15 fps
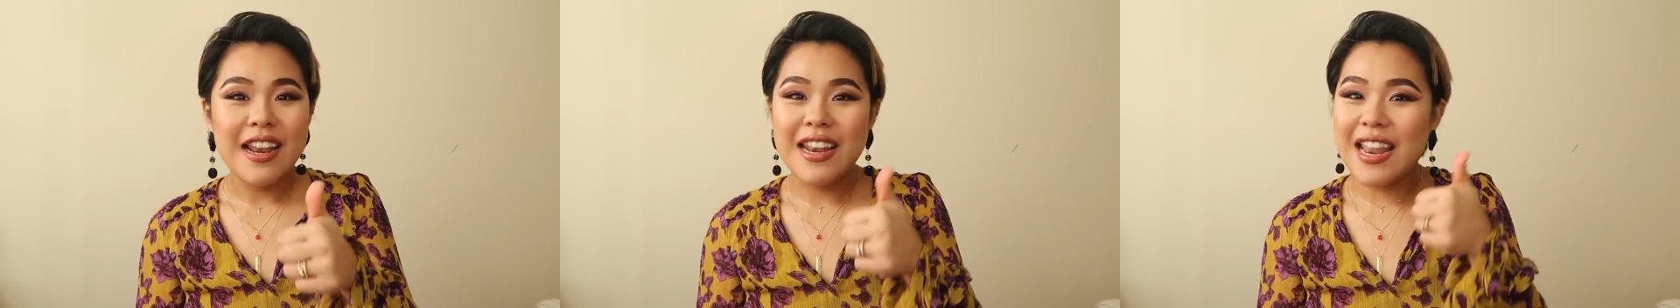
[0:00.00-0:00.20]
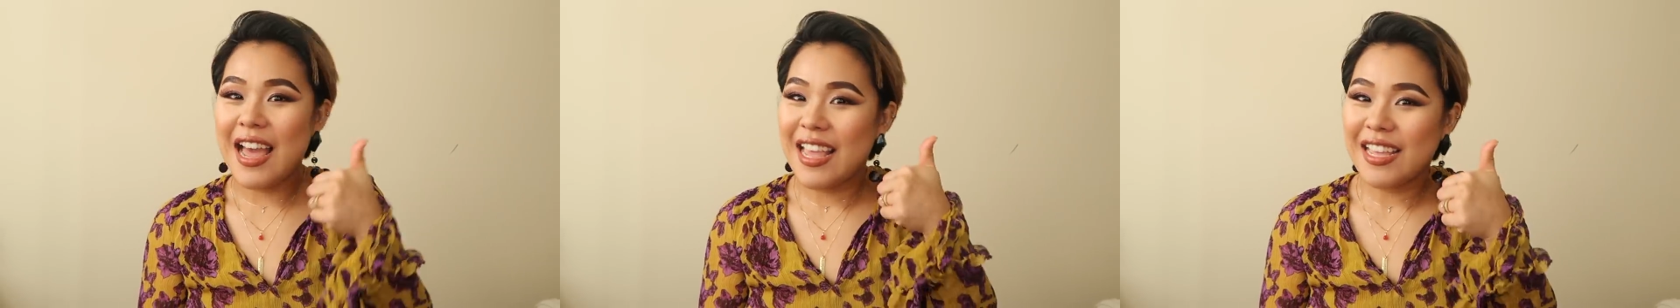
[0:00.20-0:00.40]

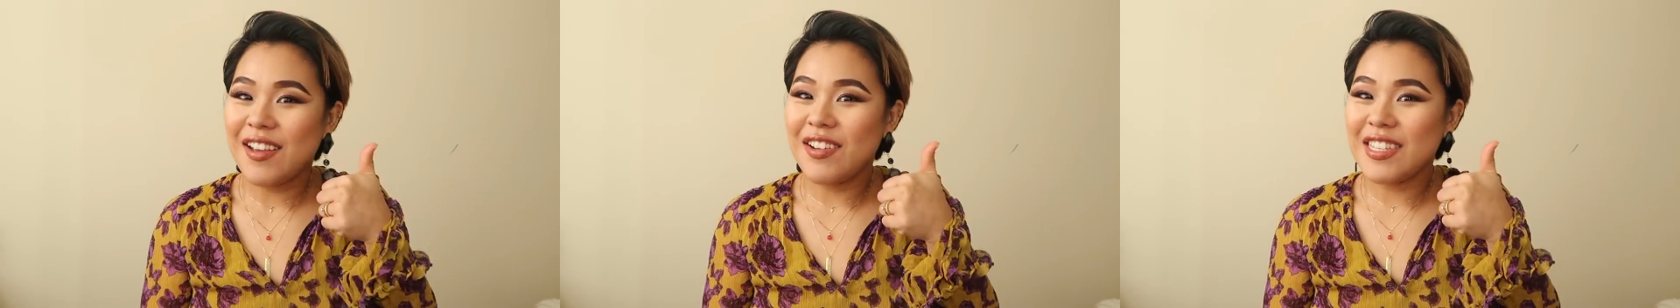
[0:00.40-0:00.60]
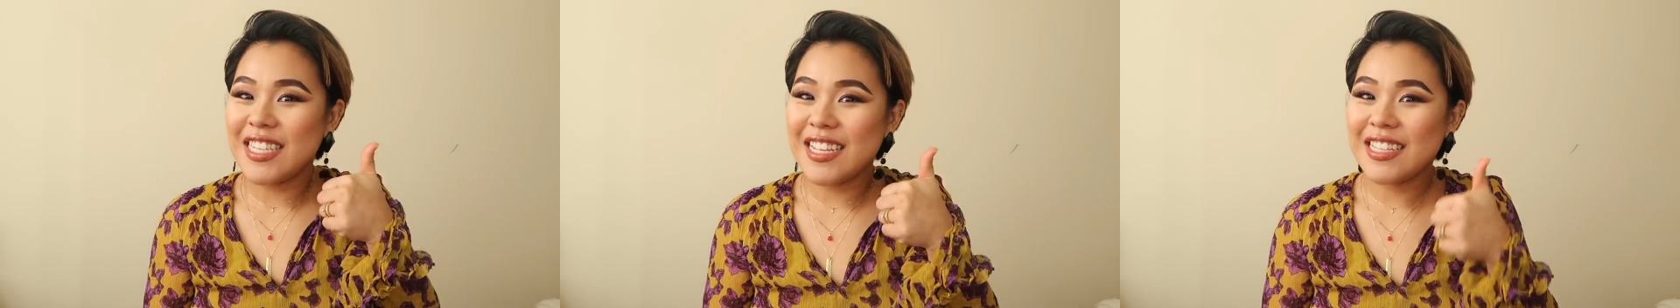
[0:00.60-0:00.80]
ライク
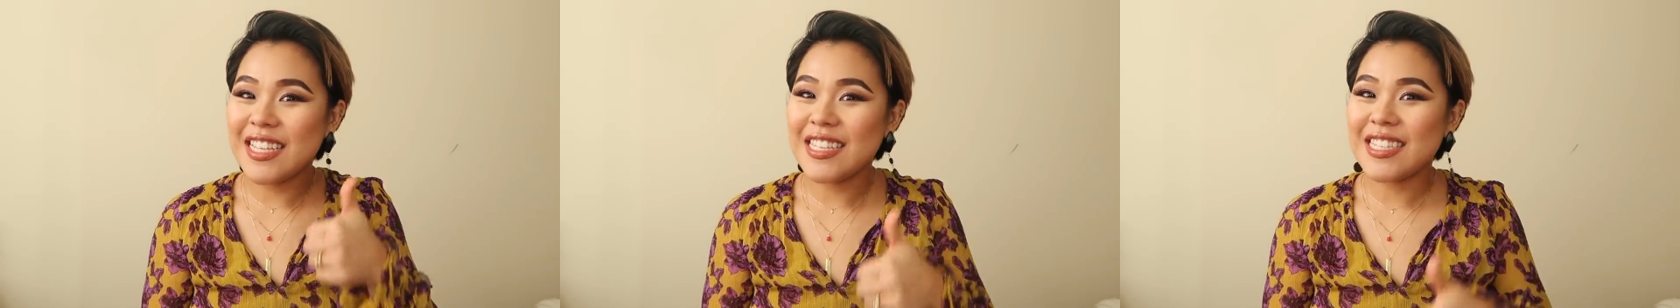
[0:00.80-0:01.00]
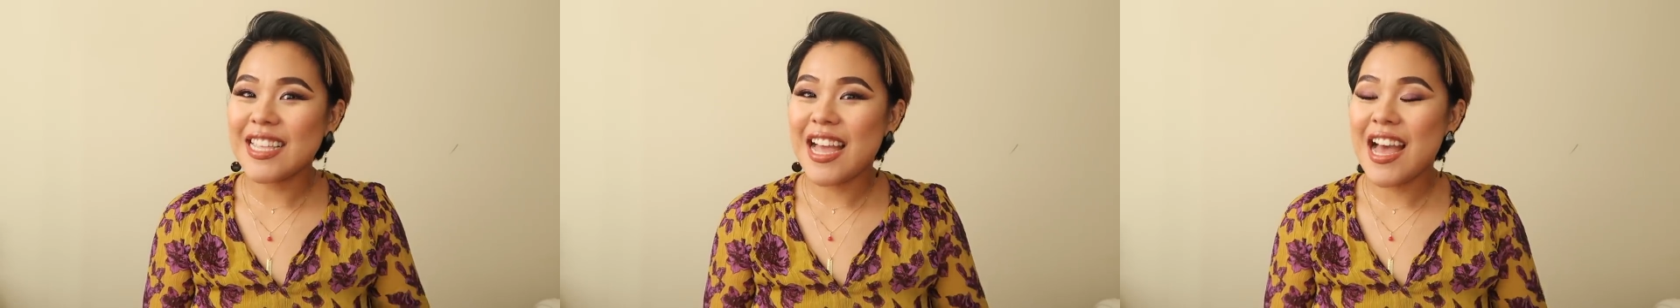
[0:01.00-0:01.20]
をしてく
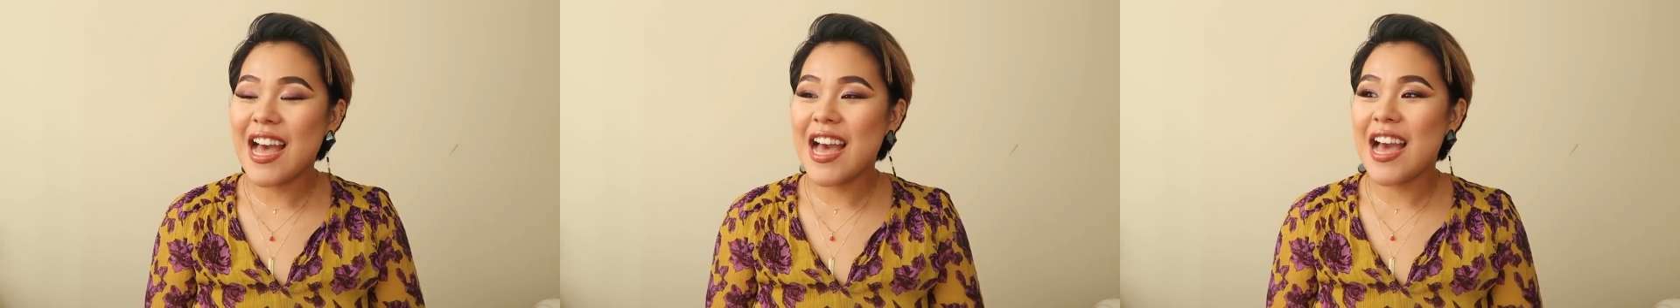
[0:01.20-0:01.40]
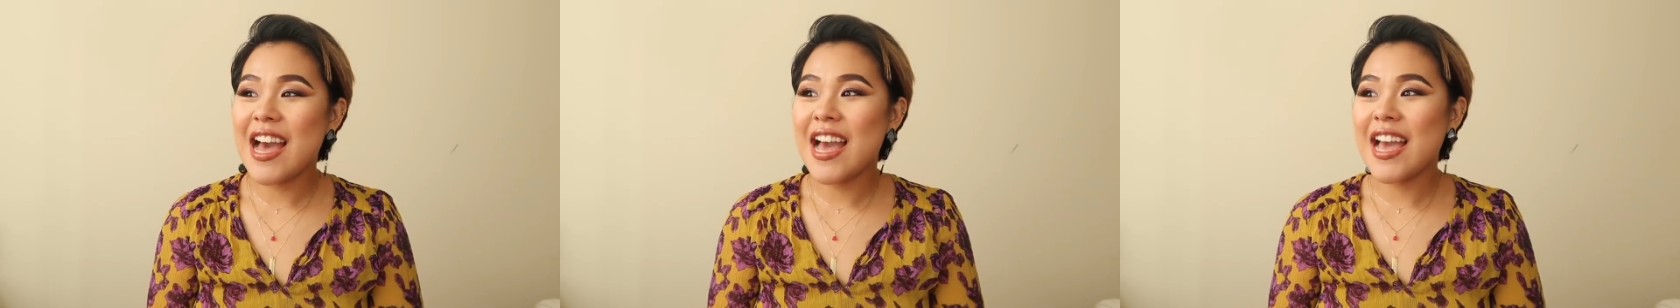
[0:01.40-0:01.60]
だ
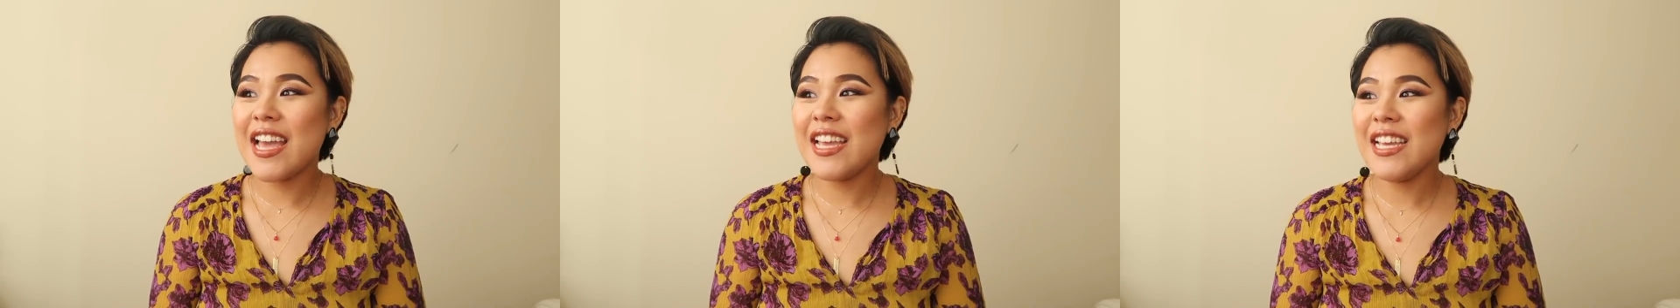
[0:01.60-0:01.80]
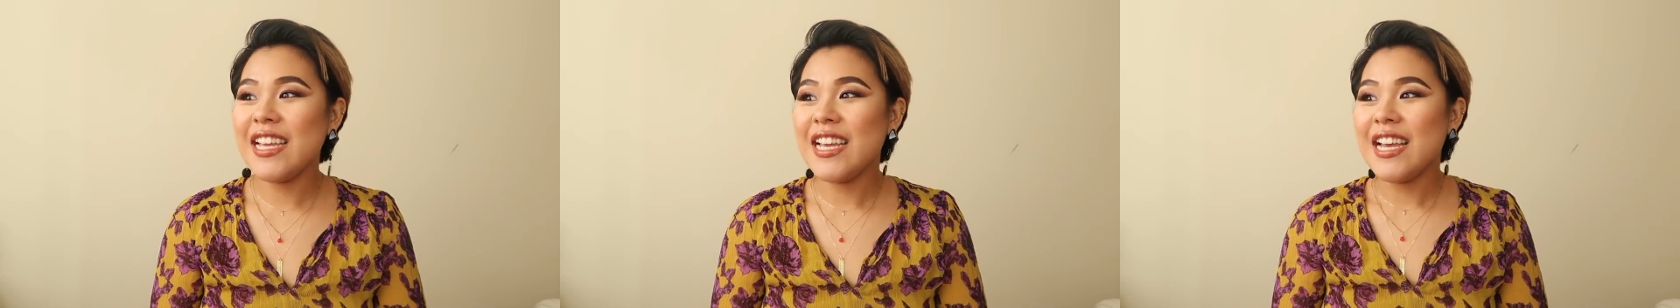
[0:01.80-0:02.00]
さ
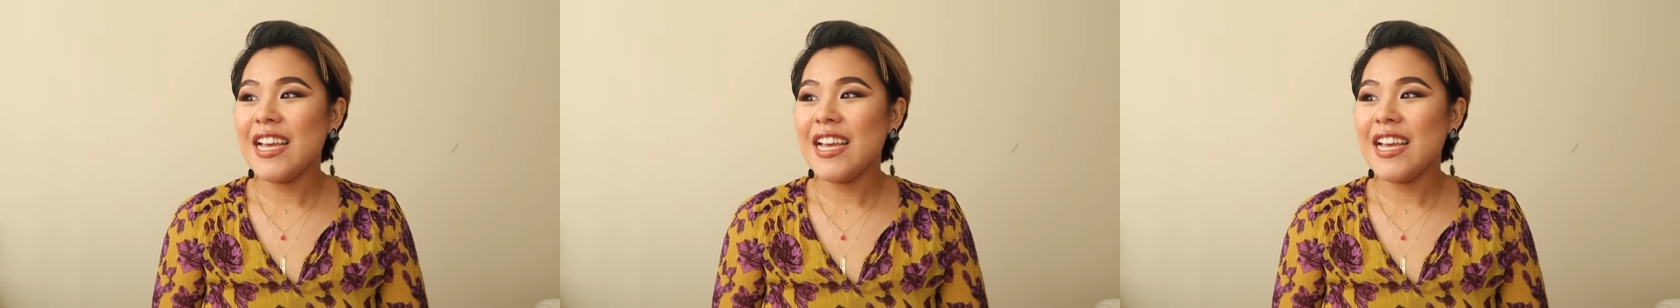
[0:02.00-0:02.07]
い。